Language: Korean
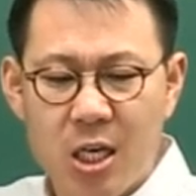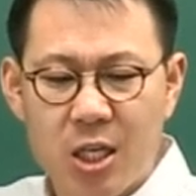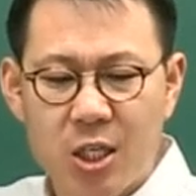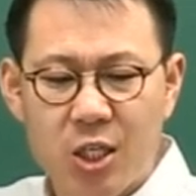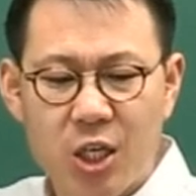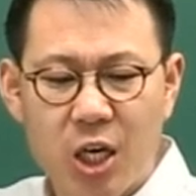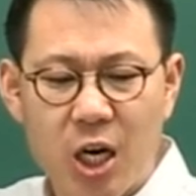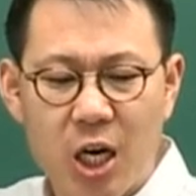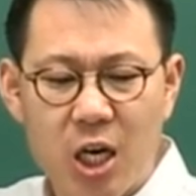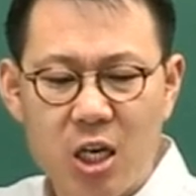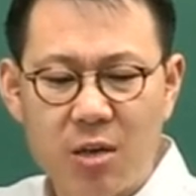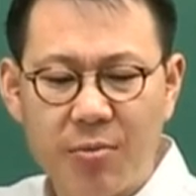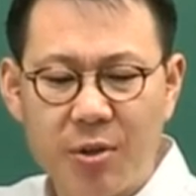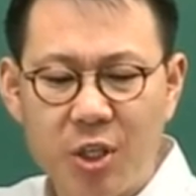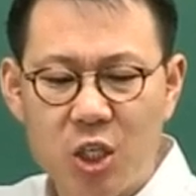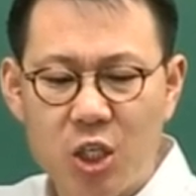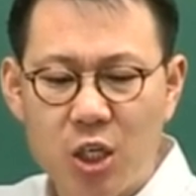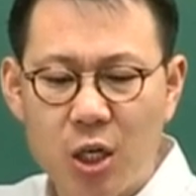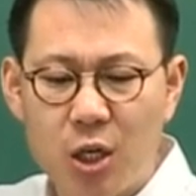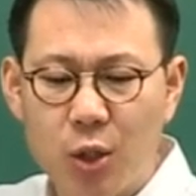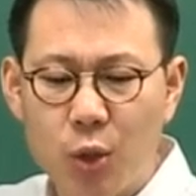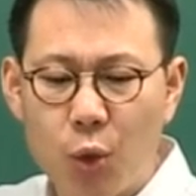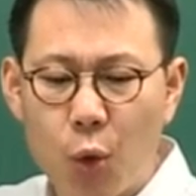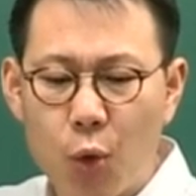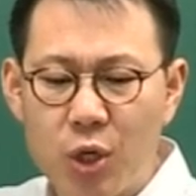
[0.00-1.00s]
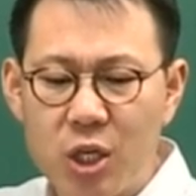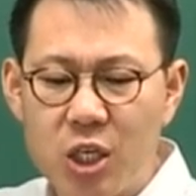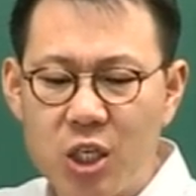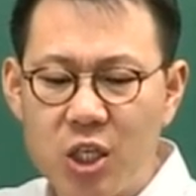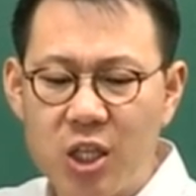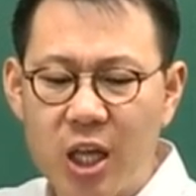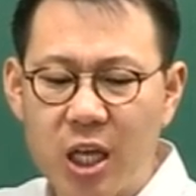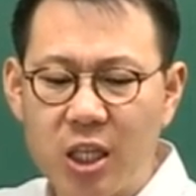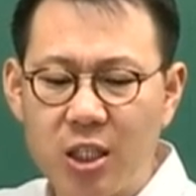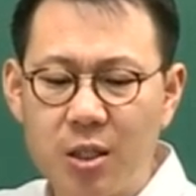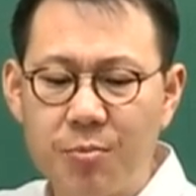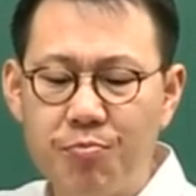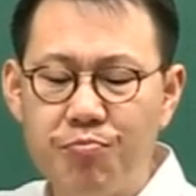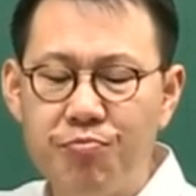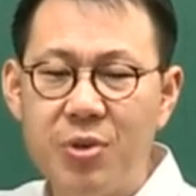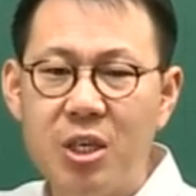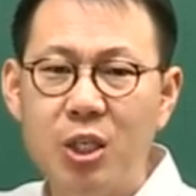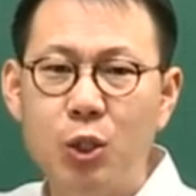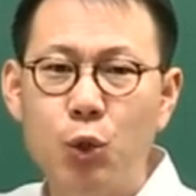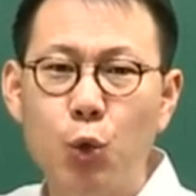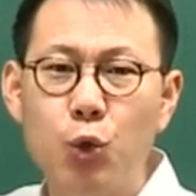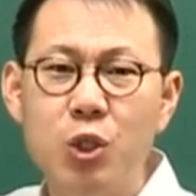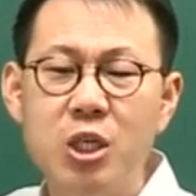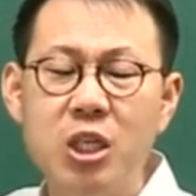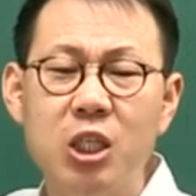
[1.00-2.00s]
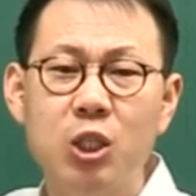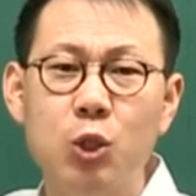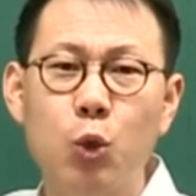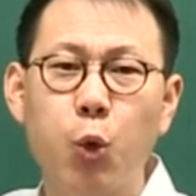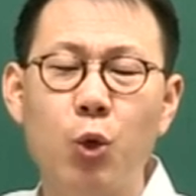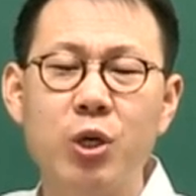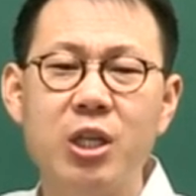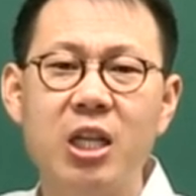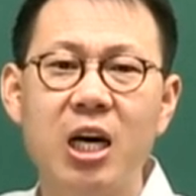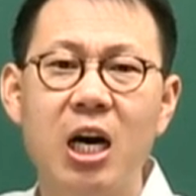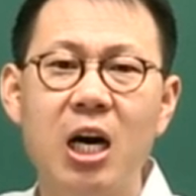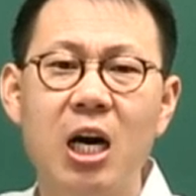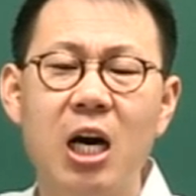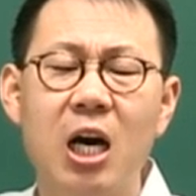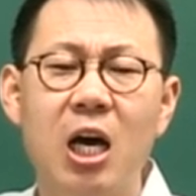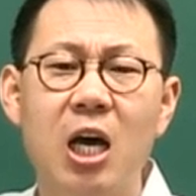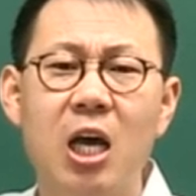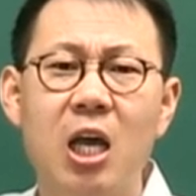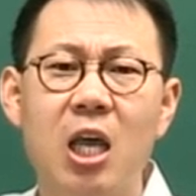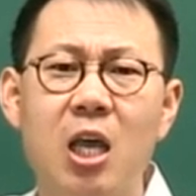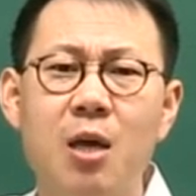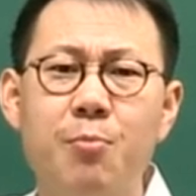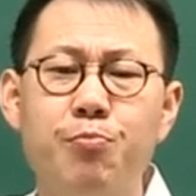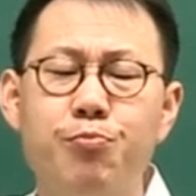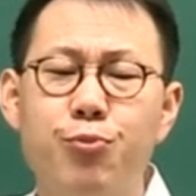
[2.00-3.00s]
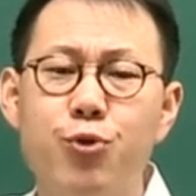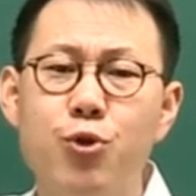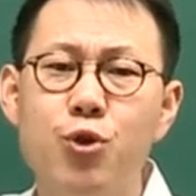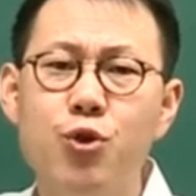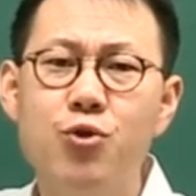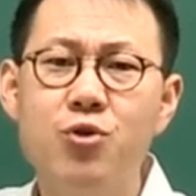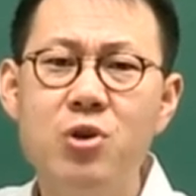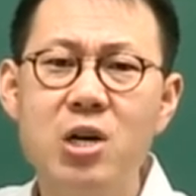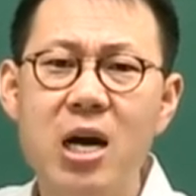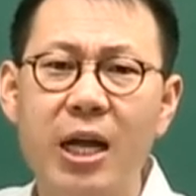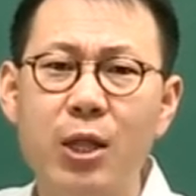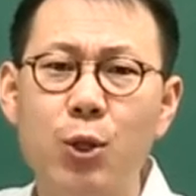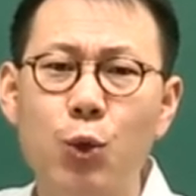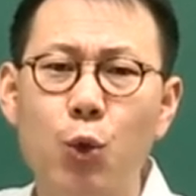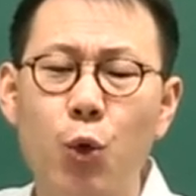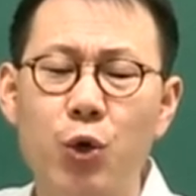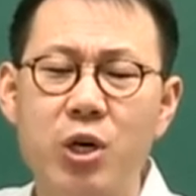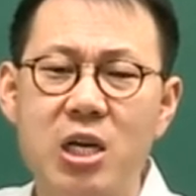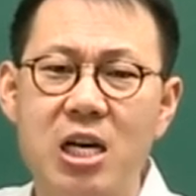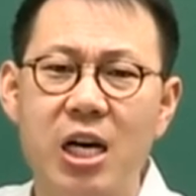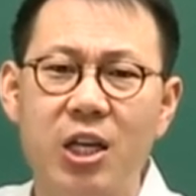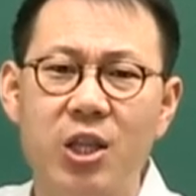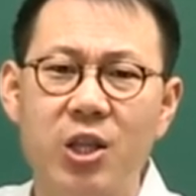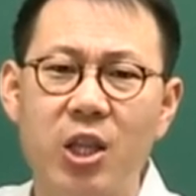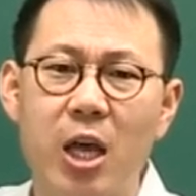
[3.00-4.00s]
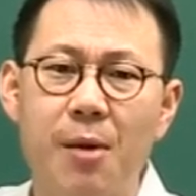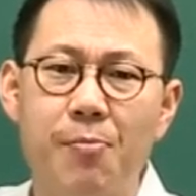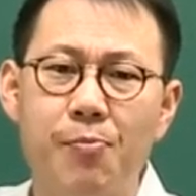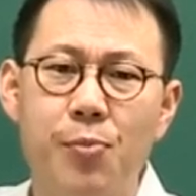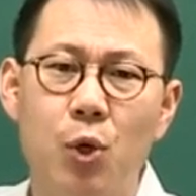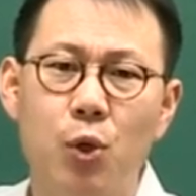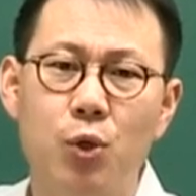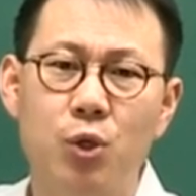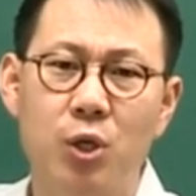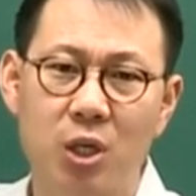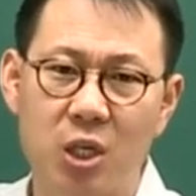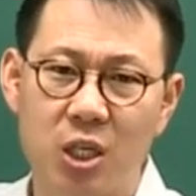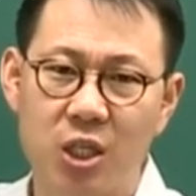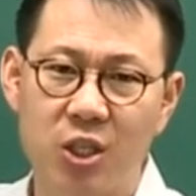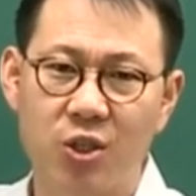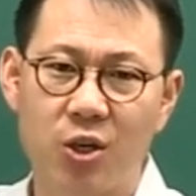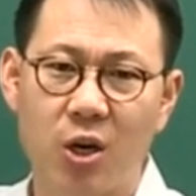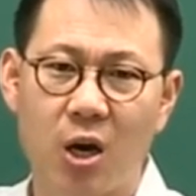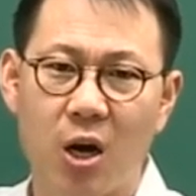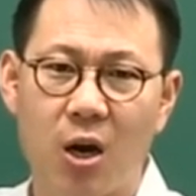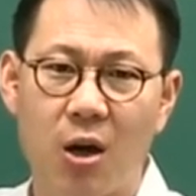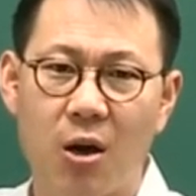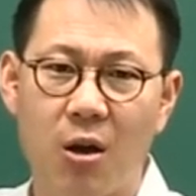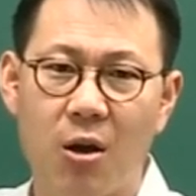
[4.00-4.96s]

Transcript: 자, 여러분 청동기 시대는 미송리 토기나 붉은 간 토기가 대표적이죠.